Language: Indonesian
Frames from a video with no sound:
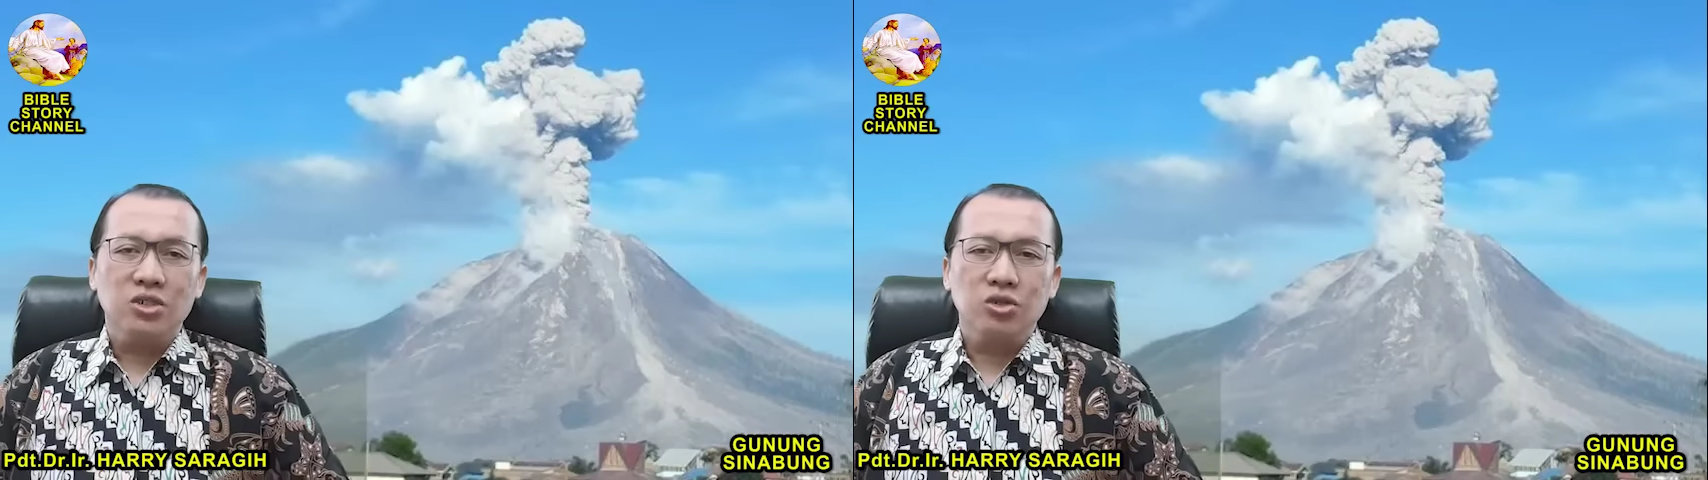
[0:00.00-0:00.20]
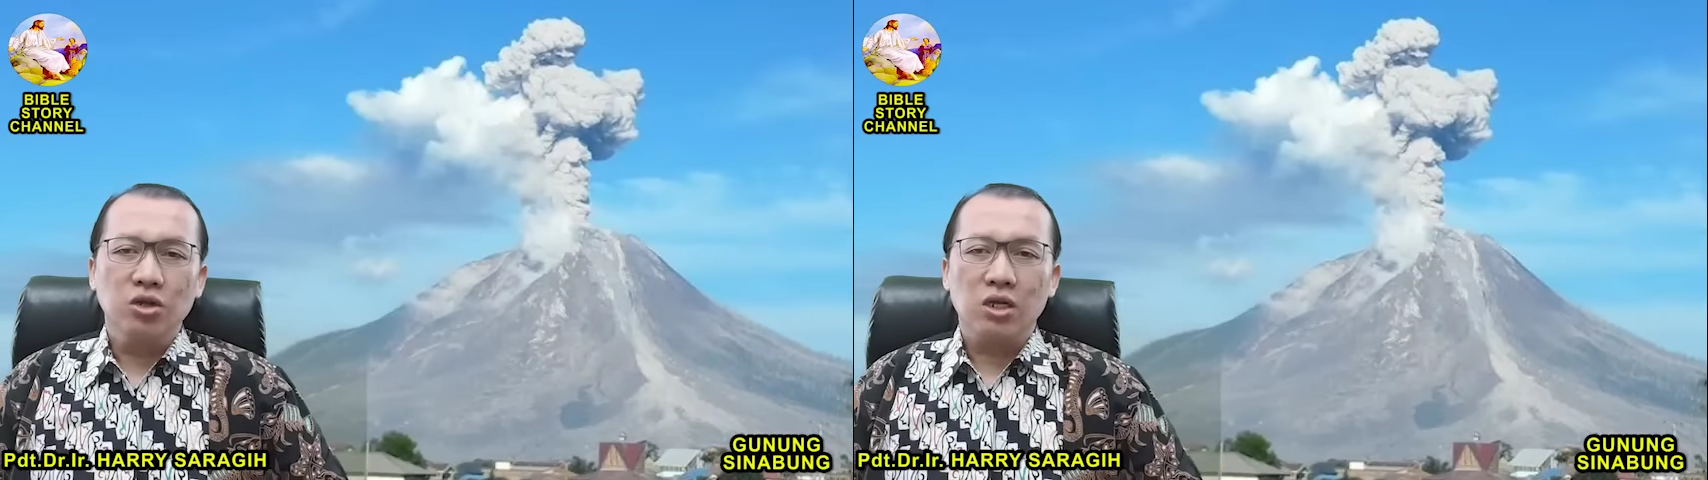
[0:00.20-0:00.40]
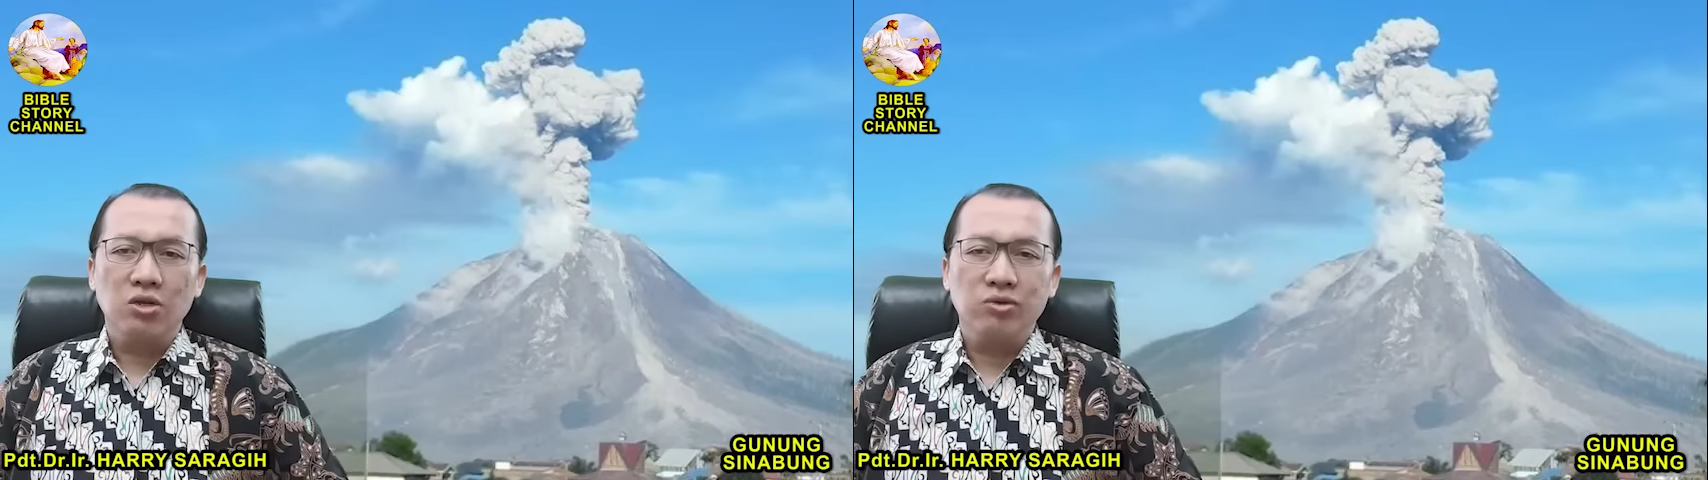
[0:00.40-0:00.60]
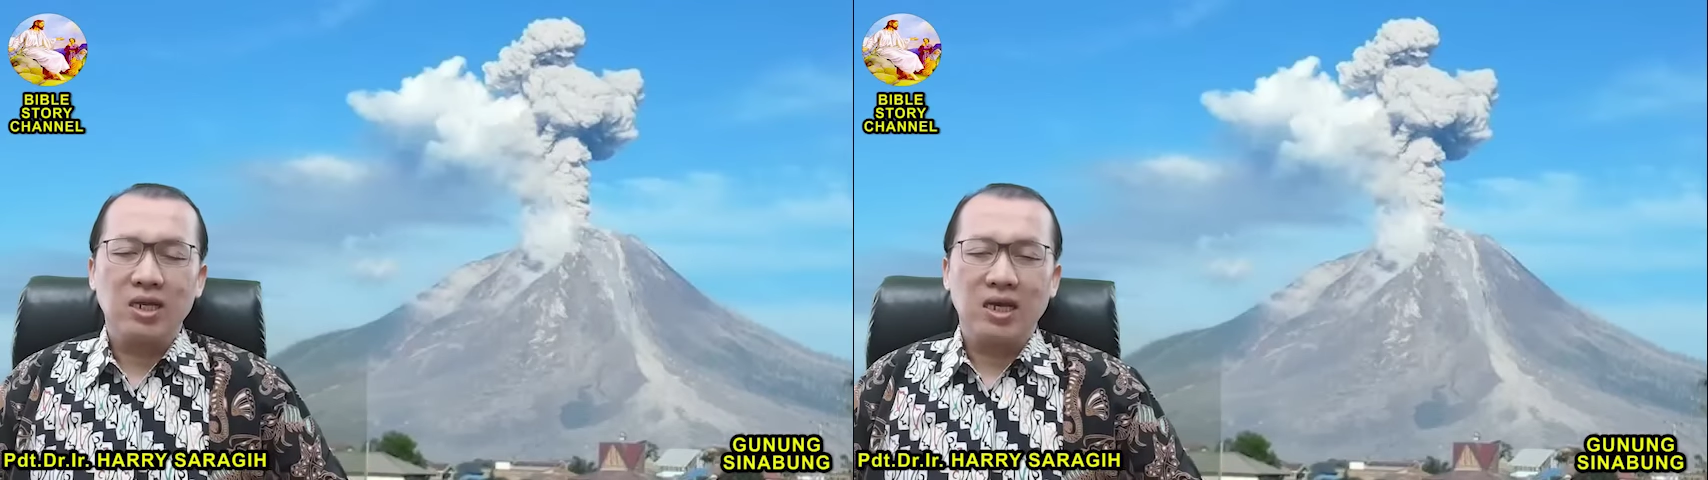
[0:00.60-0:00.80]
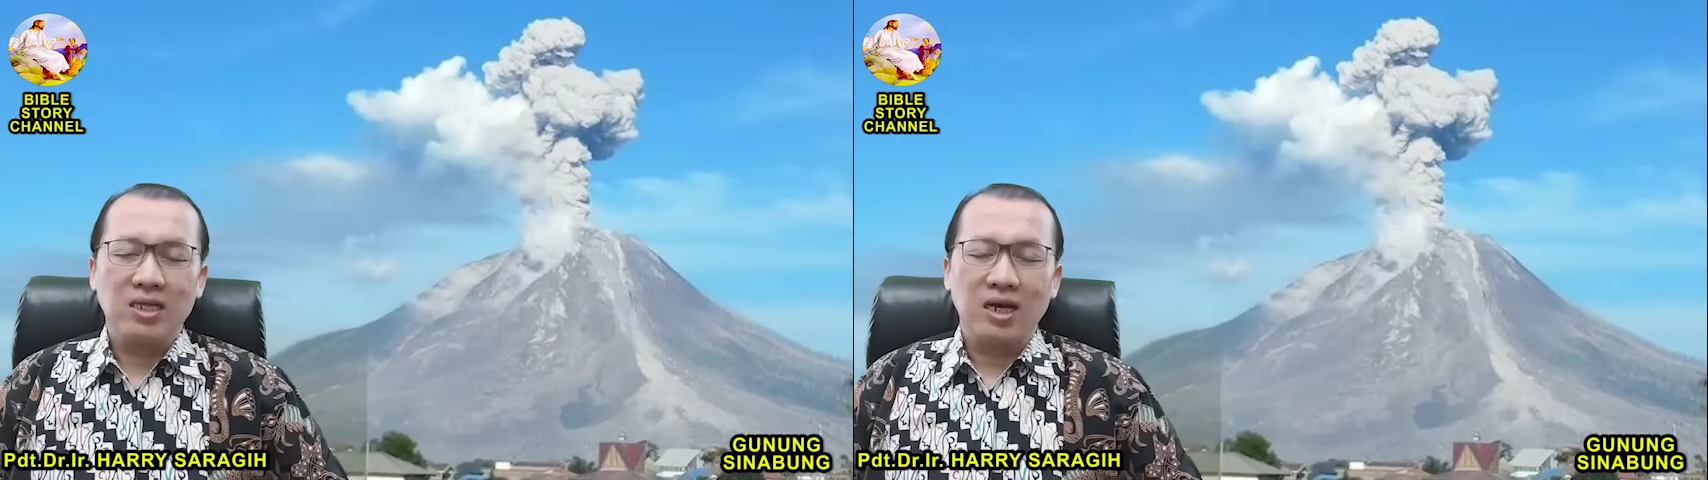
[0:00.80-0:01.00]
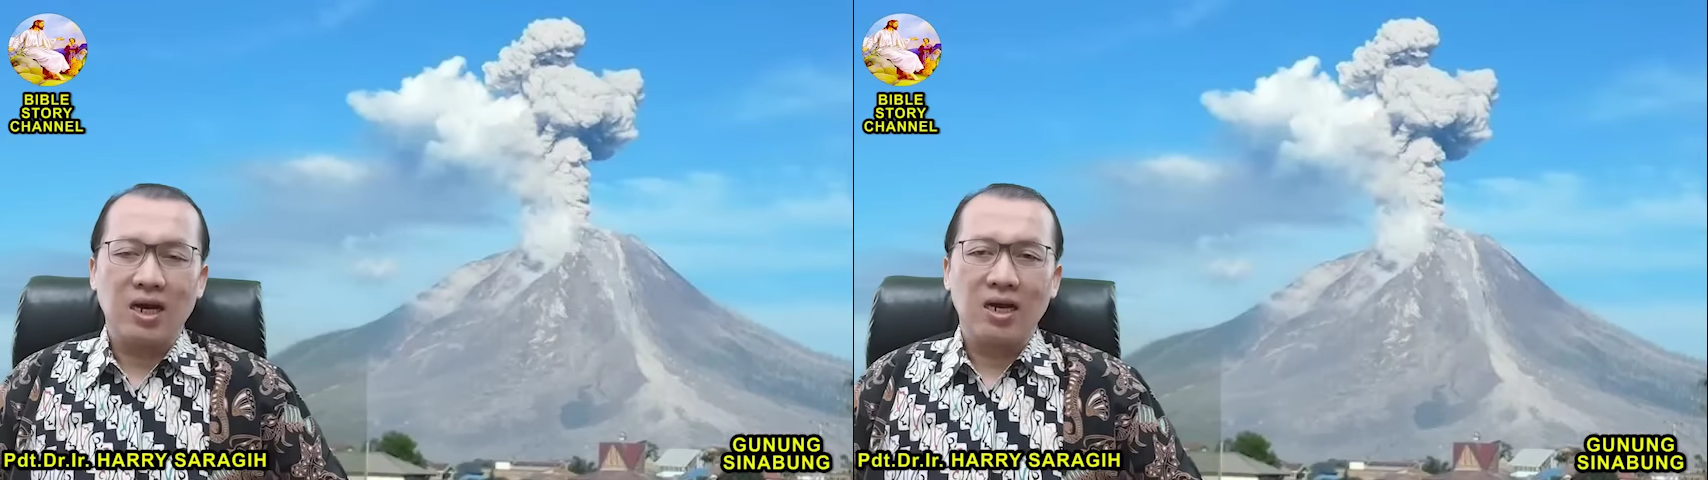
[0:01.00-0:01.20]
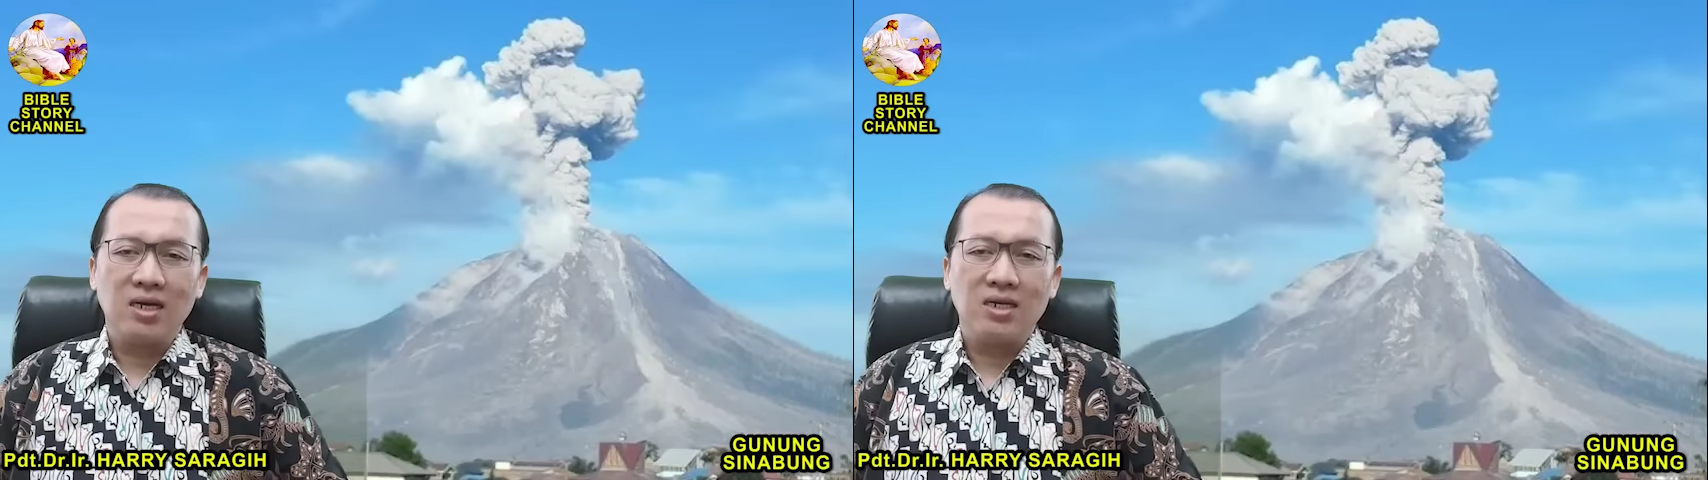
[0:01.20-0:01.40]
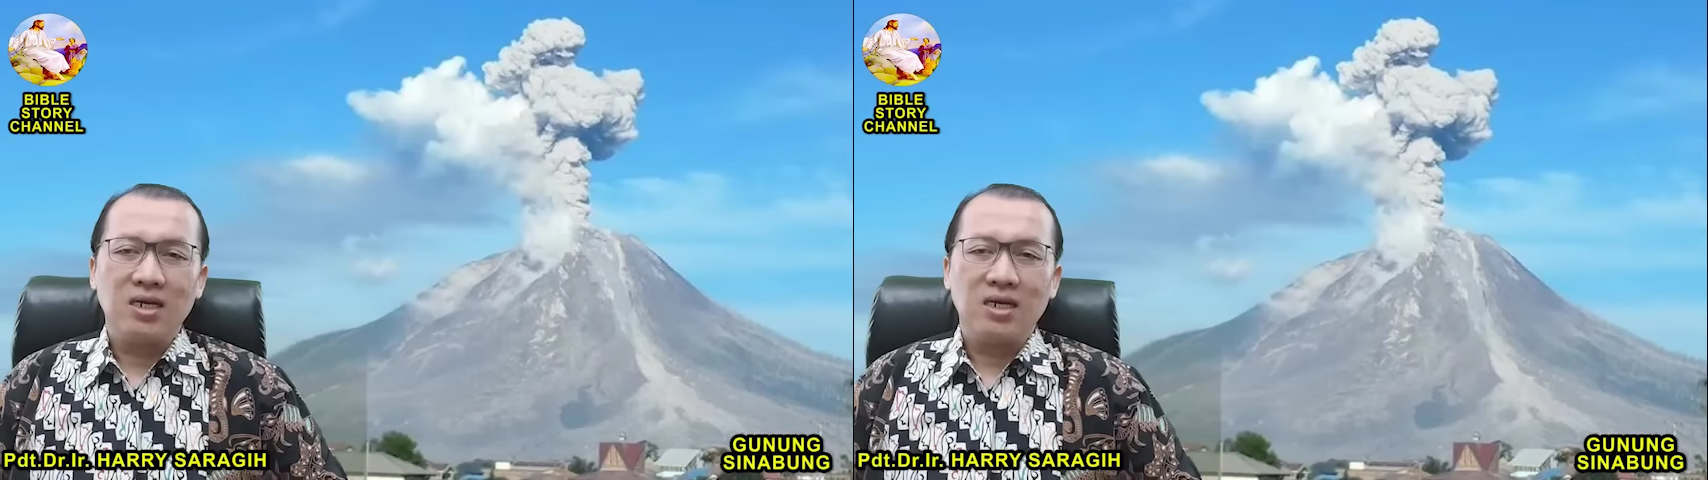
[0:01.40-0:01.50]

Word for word: Judul renungan kita,